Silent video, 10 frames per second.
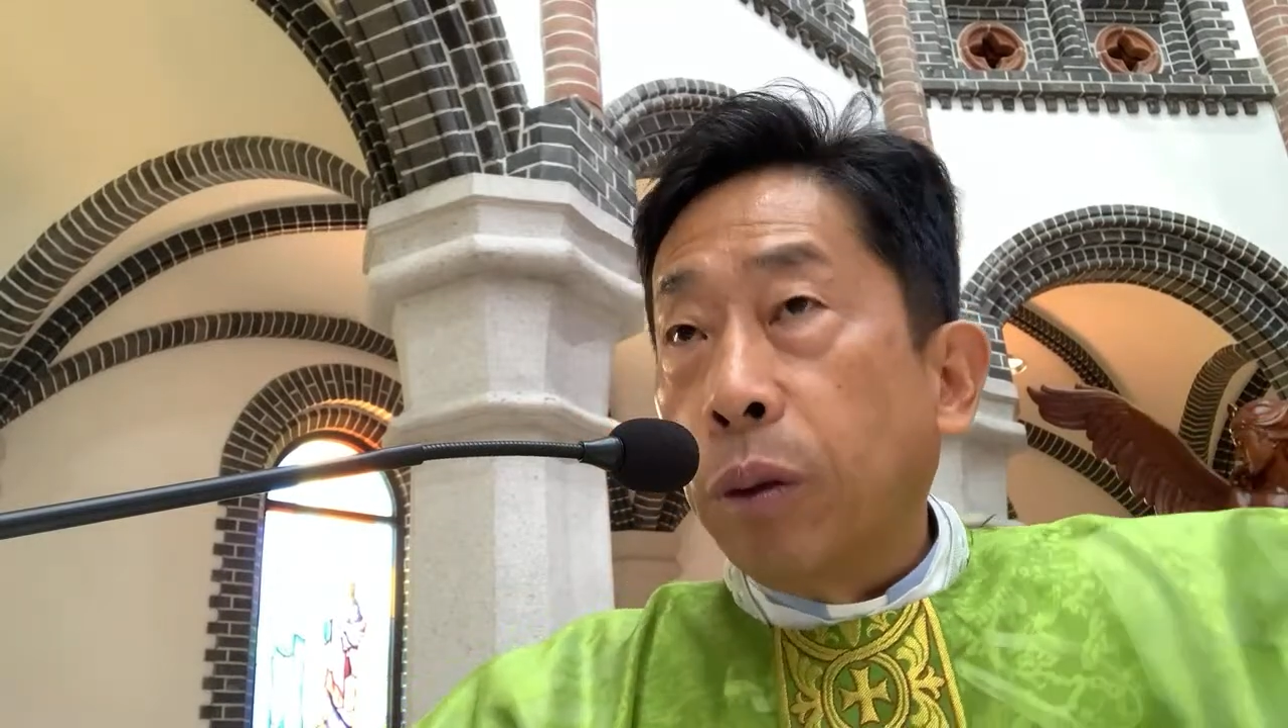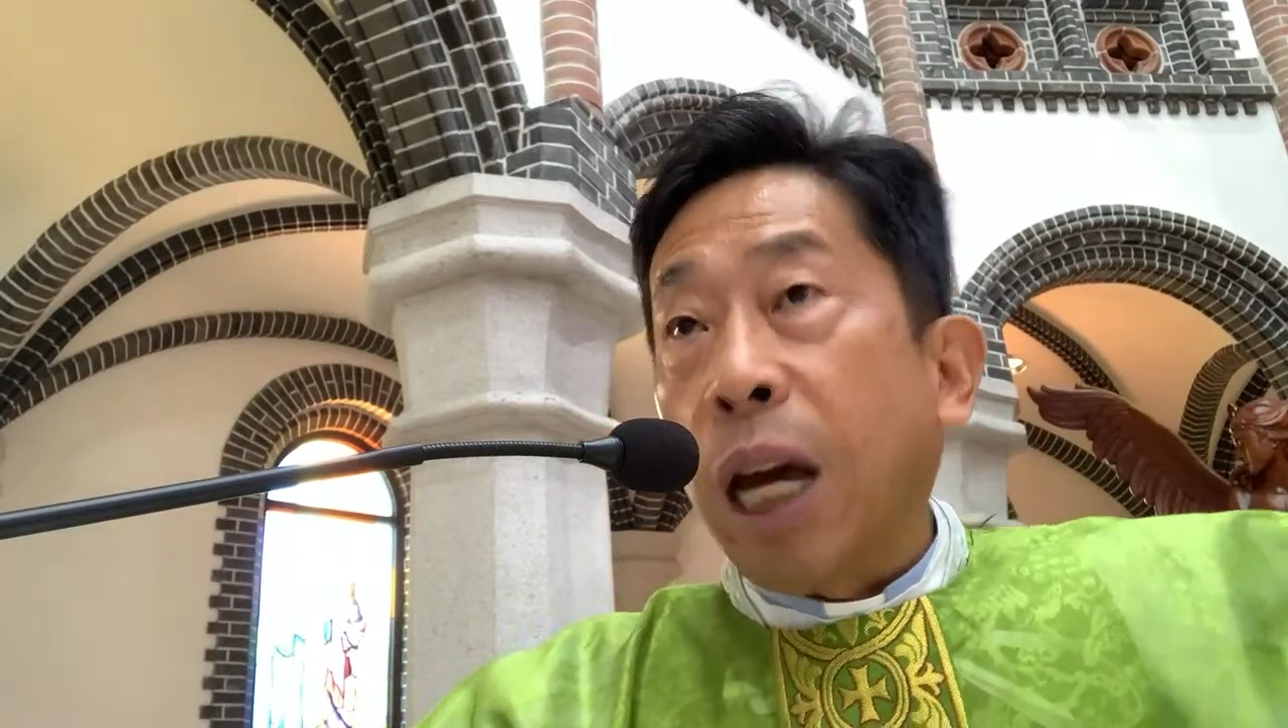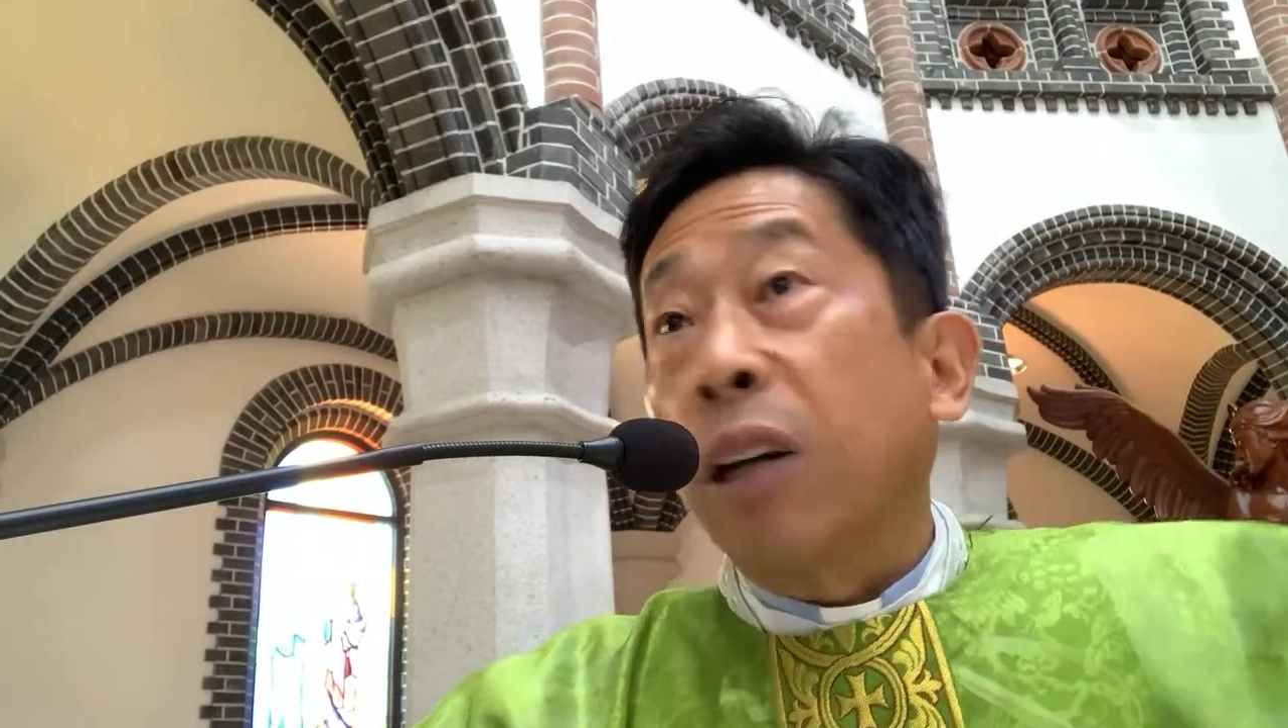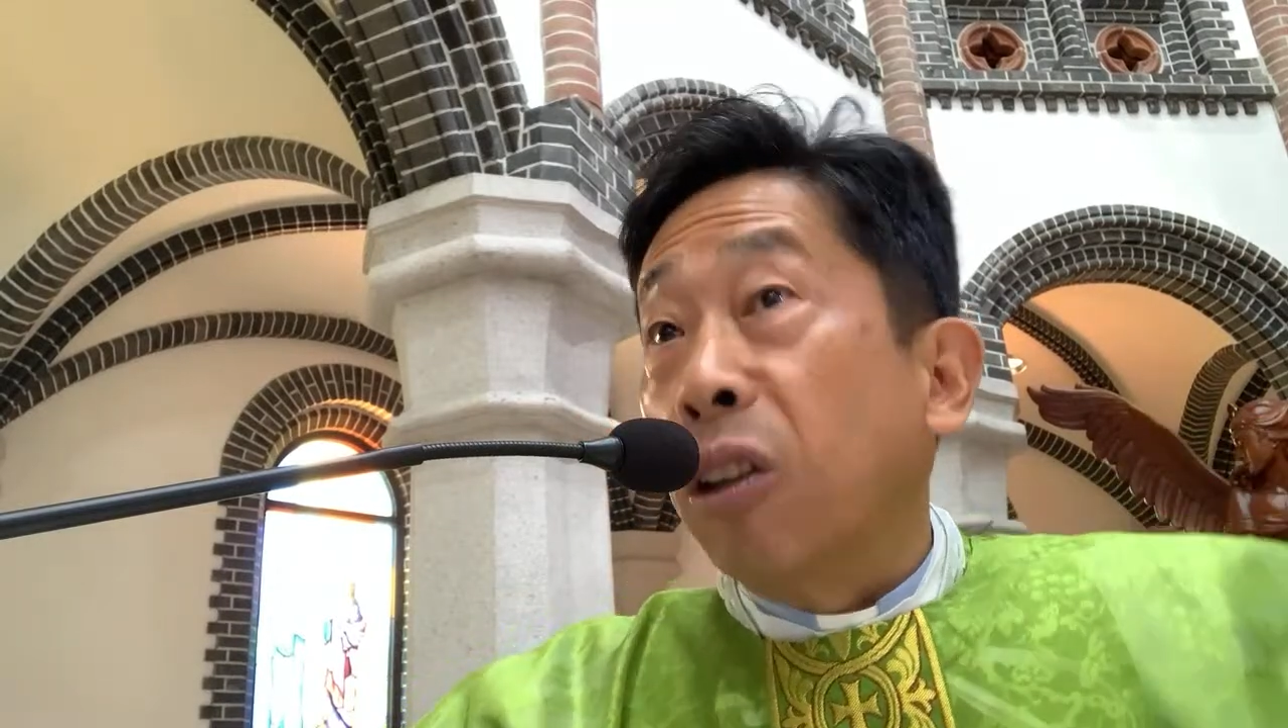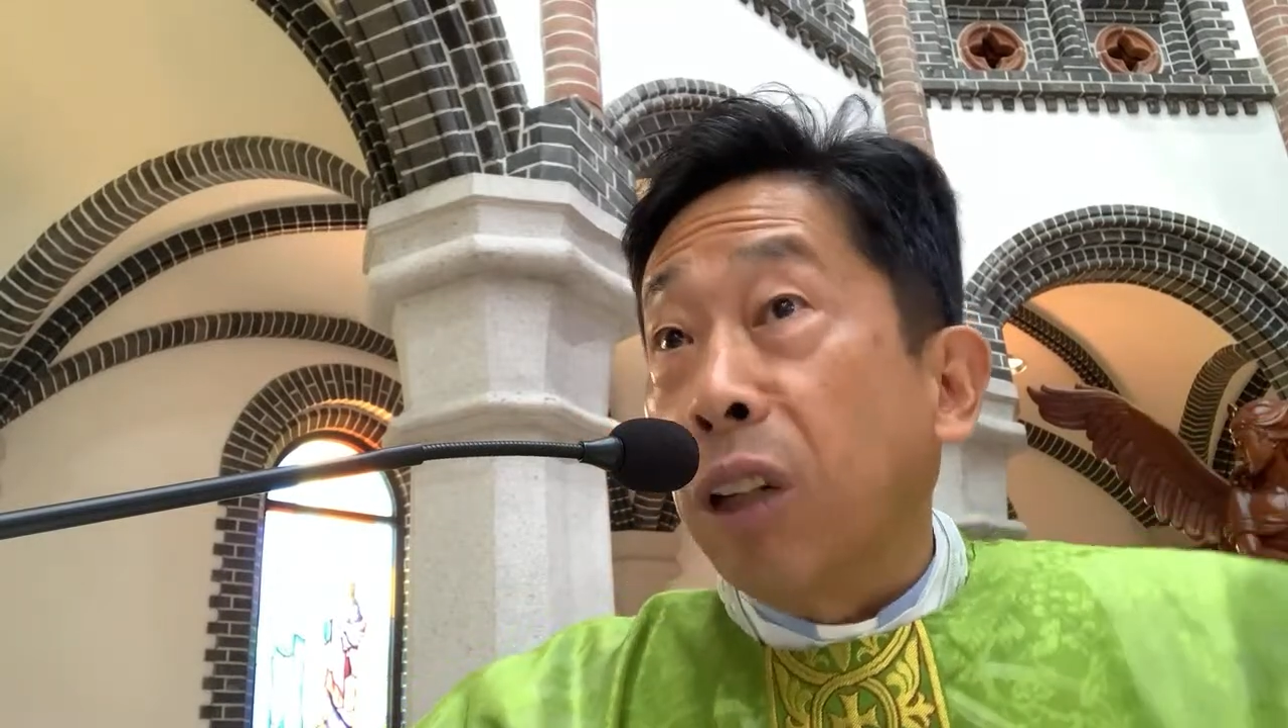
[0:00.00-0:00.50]
다
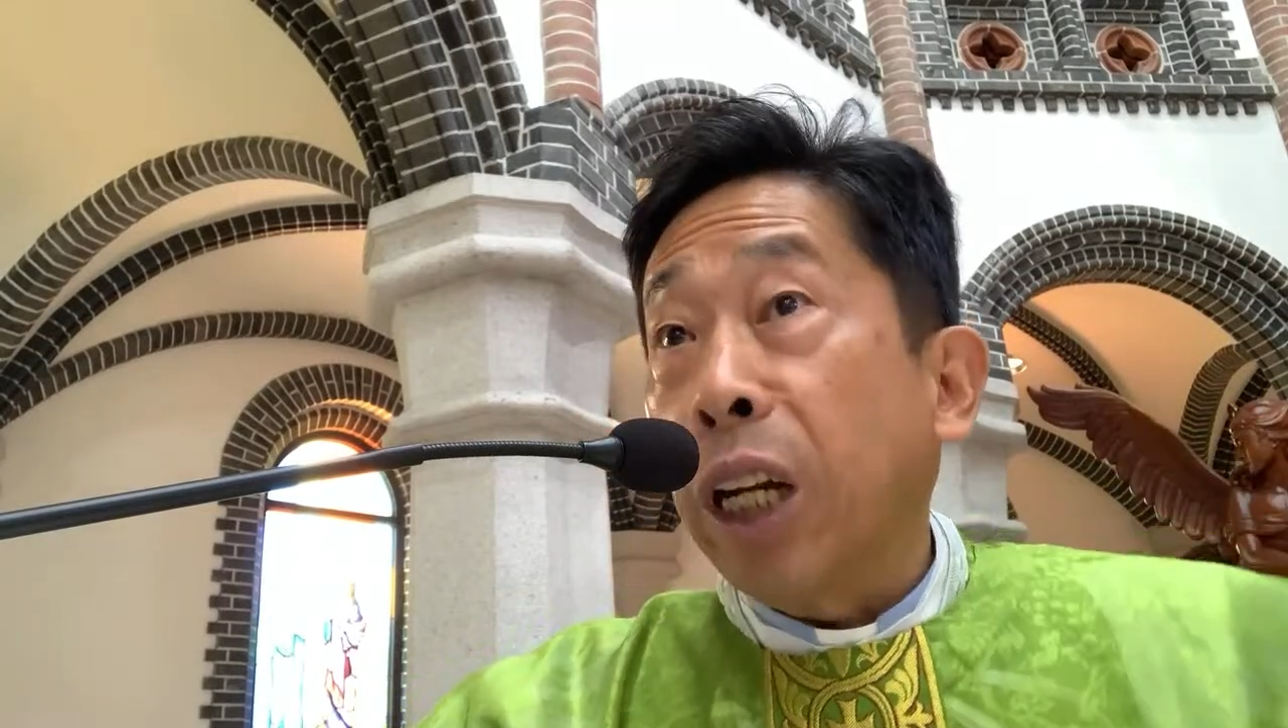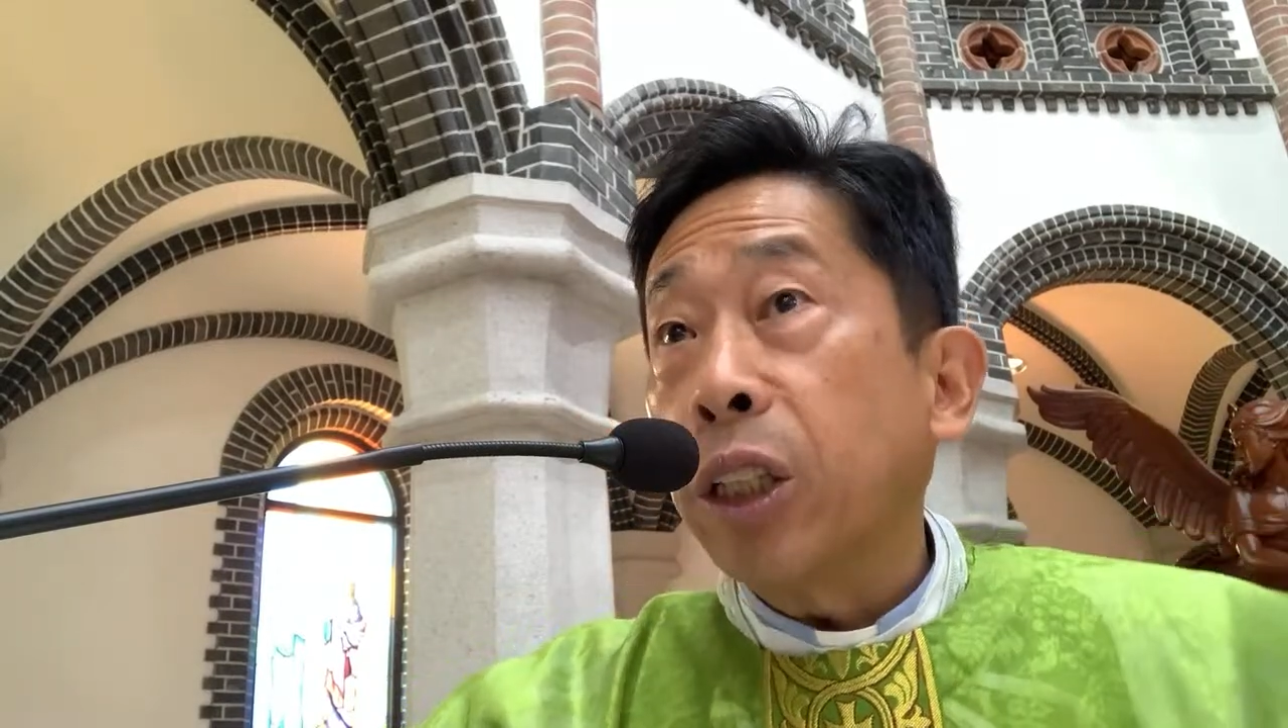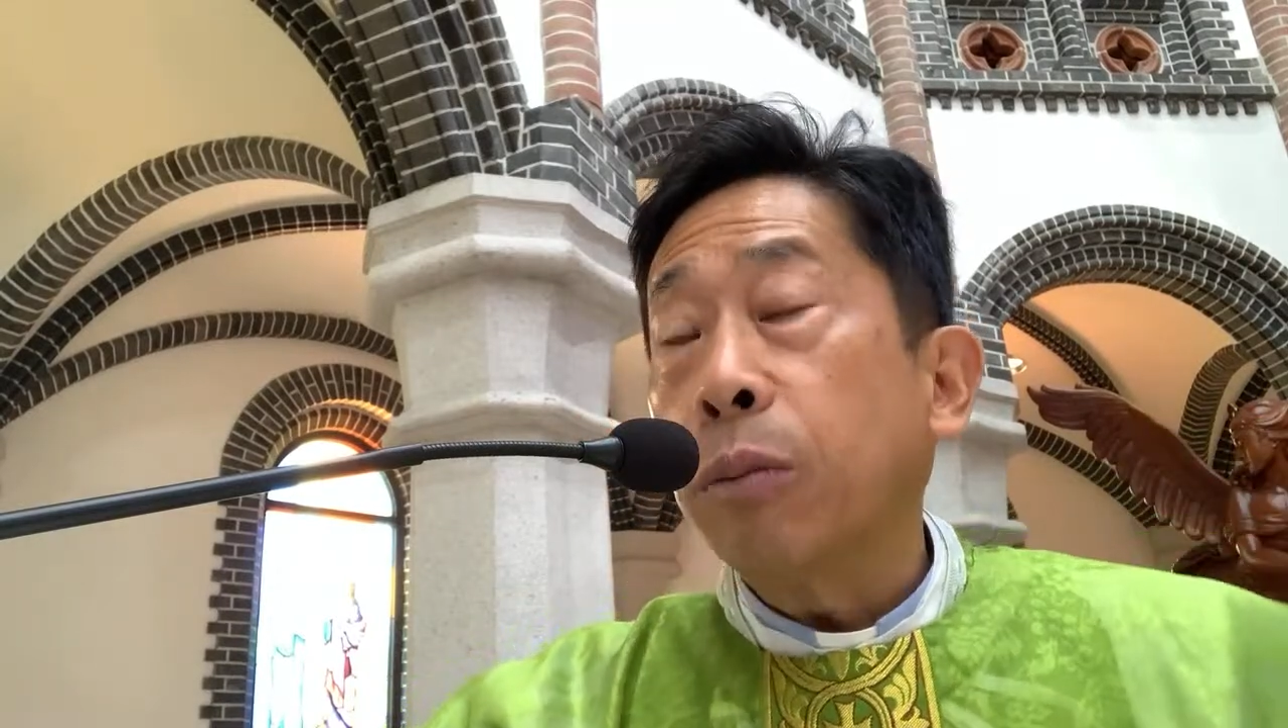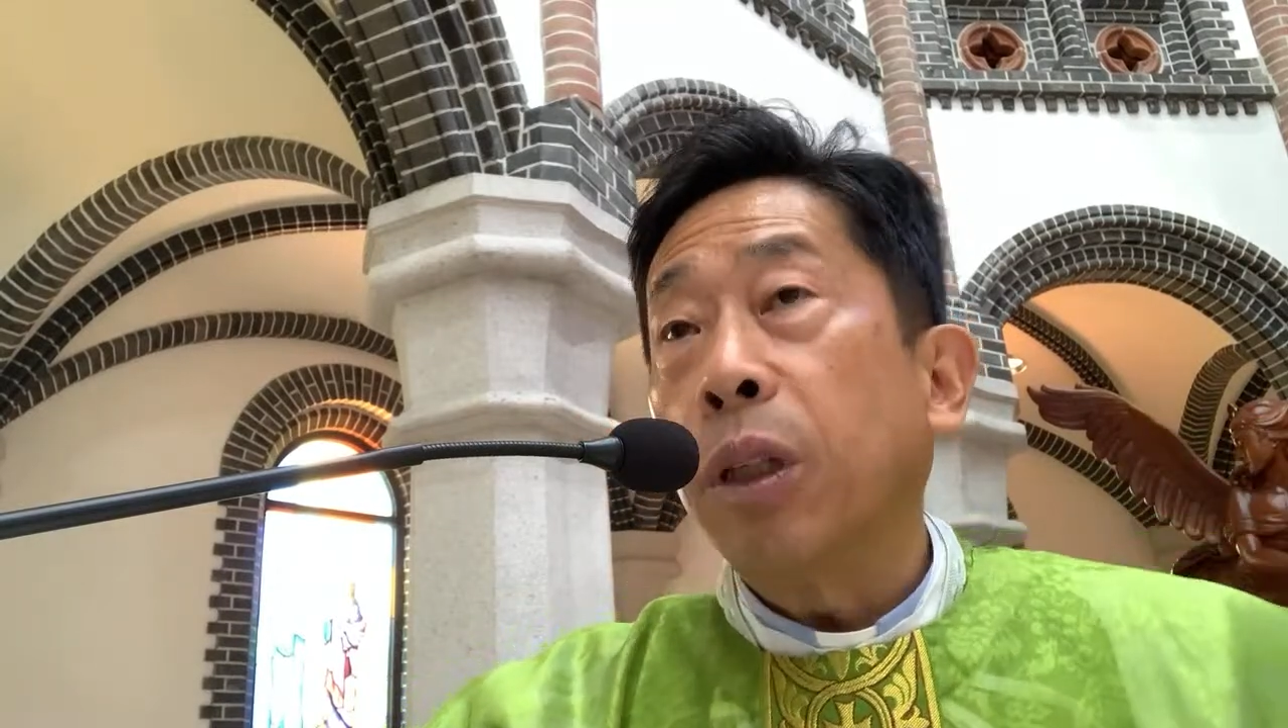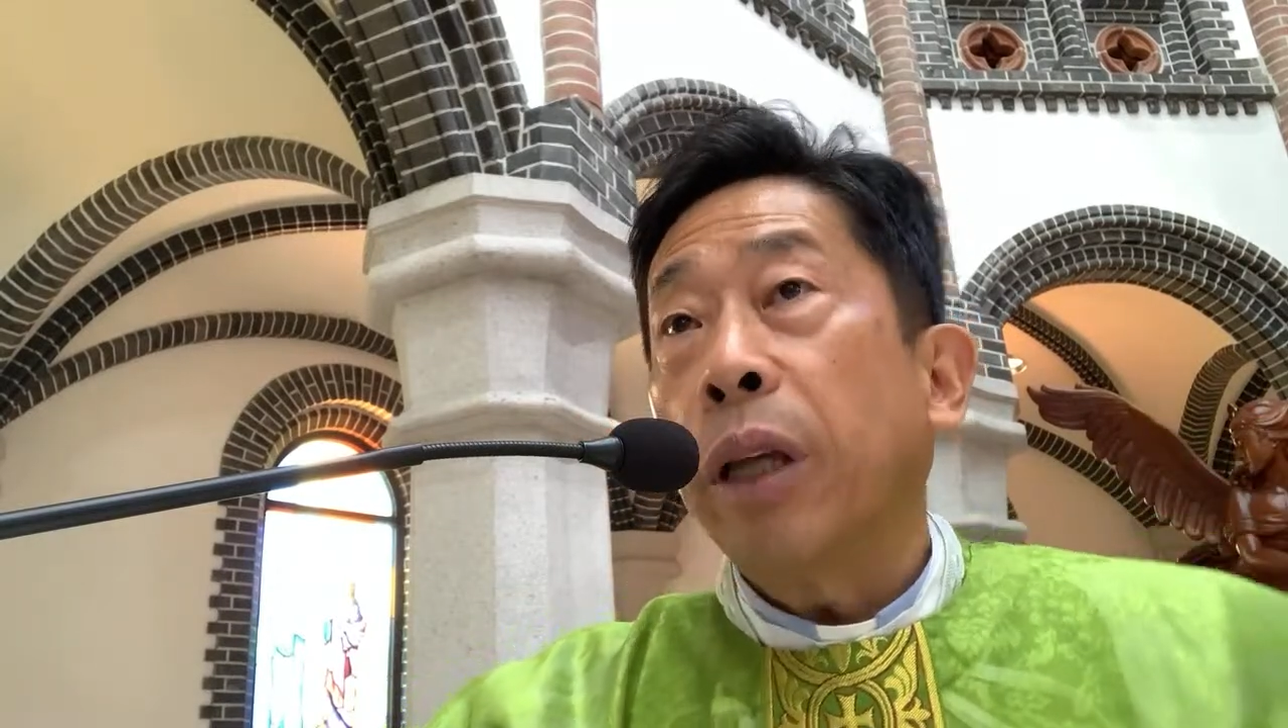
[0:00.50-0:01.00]
그런 건 아니지만